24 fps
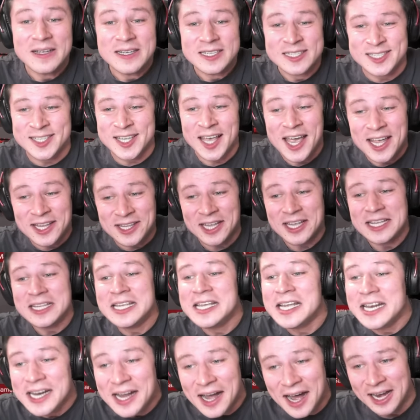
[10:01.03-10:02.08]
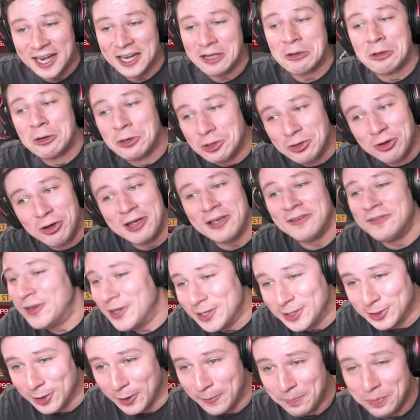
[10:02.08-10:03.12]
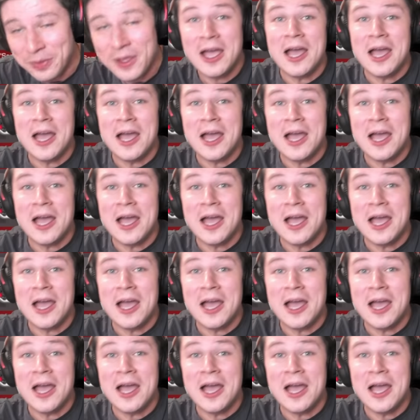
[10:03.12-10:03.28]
за это нереально крутое видео.